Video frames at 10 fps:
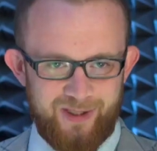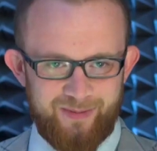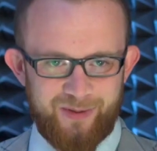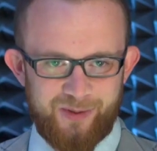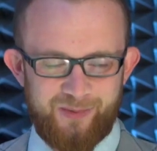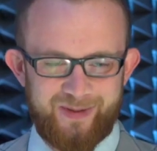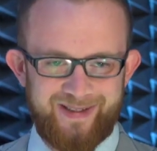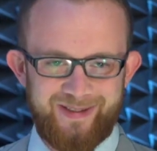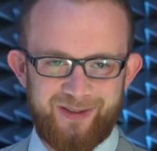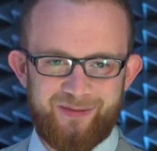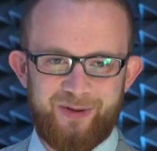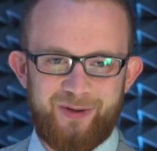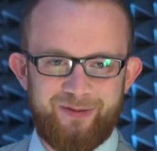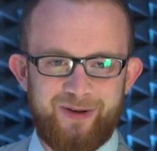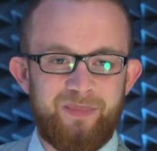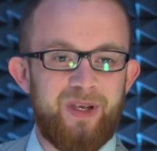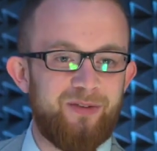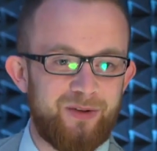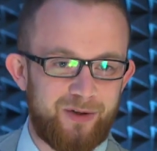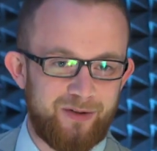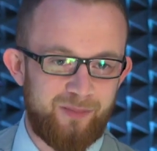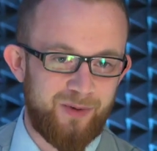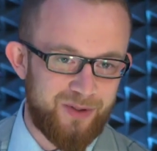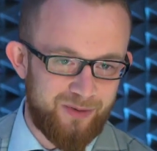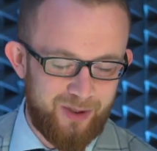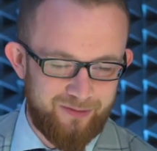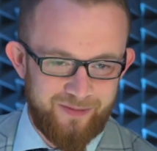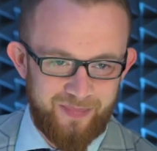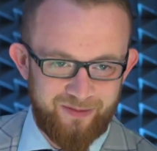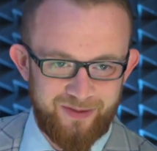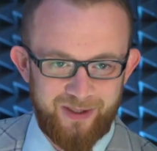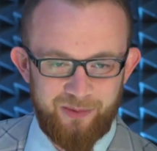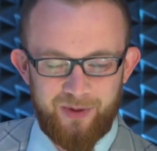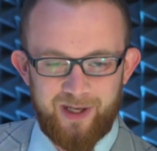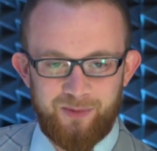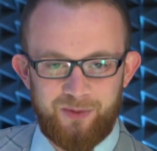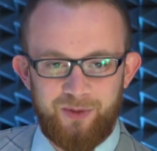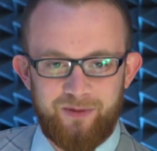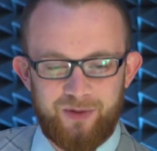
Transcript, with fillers: Zaczynamy nasze spotkanie. To jest wtorkowe, nie wtorkowe, poniedziałkowe wydanie programu Studio w